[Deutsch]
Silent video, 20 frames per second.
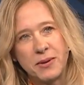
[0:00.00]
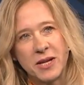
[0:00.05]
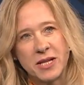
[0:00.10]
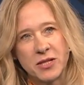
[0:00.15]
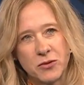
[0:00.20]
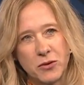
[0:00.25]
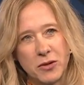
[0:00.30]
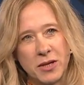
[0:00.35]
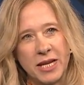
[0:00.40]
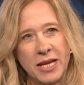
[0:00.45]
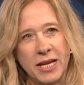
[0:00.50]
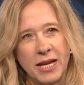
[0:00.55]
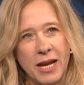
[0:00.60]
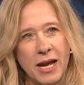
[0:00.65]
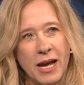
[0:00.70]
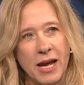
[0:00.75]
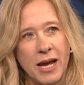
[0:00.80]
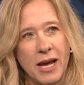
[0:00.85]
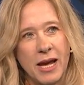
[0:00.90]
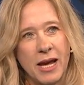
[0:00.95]

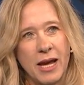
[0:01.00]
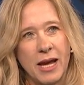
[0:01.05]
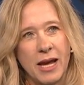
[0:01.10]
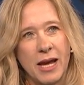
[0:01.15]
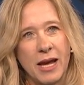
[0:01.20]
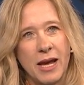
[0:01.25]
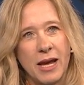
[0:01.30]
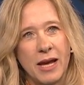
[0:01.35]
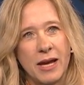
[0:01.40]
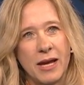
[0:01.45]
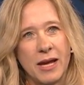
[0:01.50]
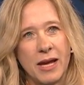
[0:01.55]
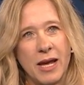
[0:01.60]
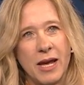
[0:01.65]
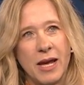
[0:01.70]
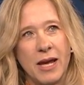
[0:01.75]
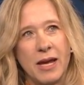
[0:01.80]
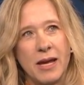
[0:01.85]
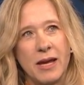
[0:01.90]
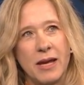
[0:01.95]
persönlicher
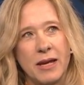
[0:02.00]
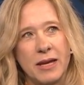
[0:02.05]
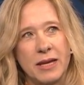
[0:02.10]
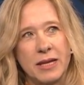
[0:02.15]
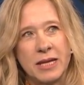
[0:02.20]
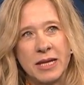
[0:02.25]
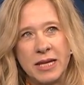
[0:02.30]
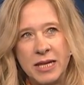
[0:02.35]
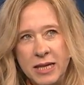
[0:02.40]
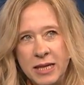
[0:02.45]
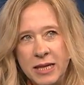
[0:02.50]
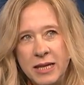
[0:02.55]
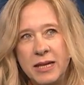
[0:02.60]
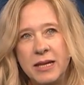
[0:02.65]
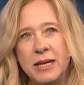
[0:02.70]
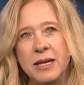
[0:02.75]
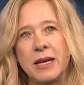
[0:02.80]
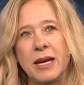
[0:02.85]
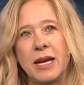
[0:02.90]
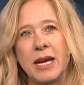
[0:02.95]

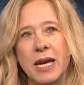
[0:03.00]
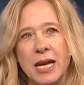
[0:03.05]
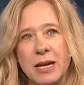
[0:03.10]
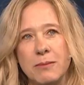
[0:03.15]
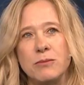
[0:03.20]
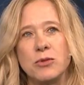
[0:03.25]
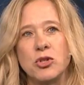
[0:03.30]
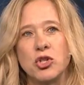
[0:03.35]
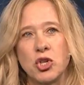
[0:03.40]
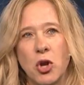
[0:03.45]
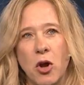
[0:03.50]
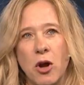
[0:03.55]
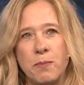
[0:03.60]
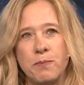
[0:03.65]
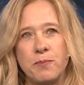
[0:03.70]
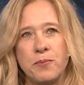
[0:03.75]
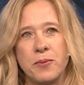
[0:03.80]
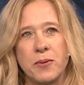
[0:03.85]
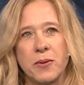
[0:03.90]
Key im Job,